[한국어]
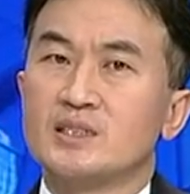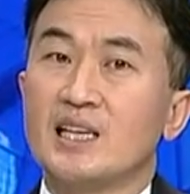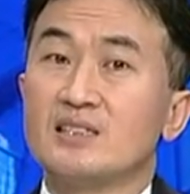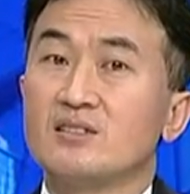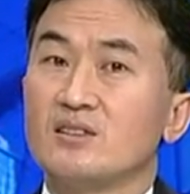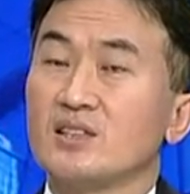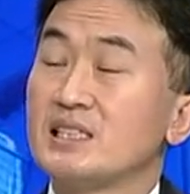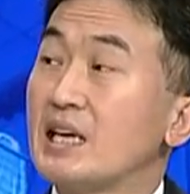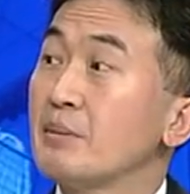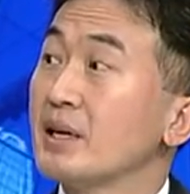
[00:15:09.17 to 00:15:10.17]
사전적인
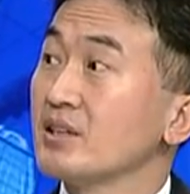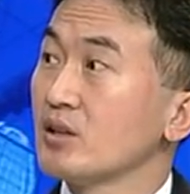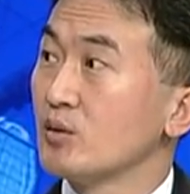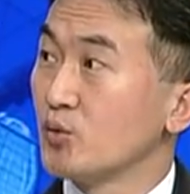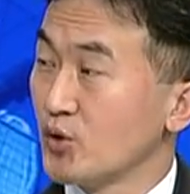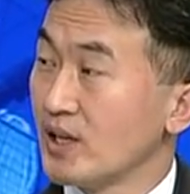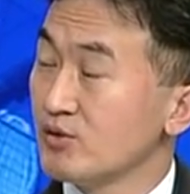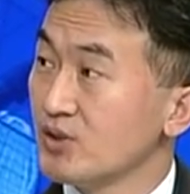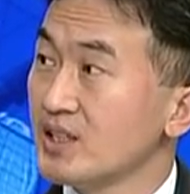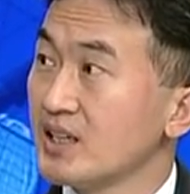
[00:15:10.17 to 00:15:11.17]
예방력을 부여할 수
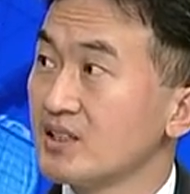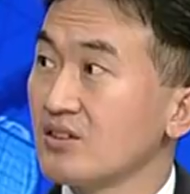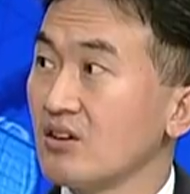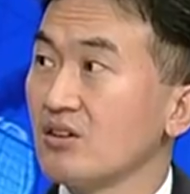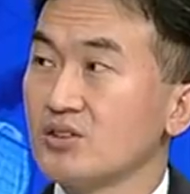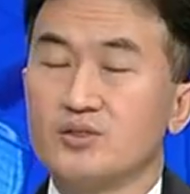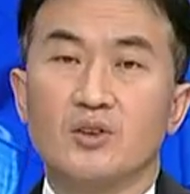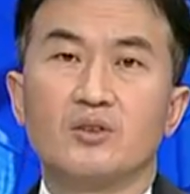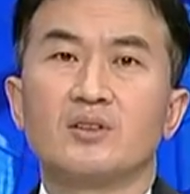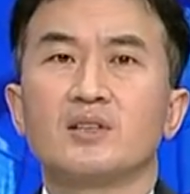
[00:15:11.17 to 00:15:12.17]
있다는
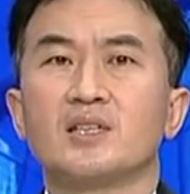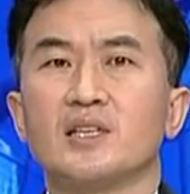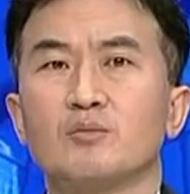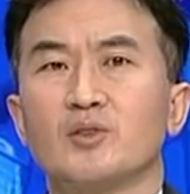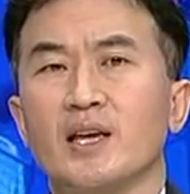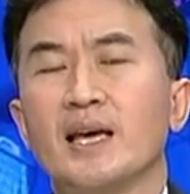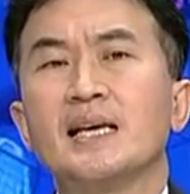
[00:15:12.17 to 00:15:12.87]
거거든요. 그렇기 때문에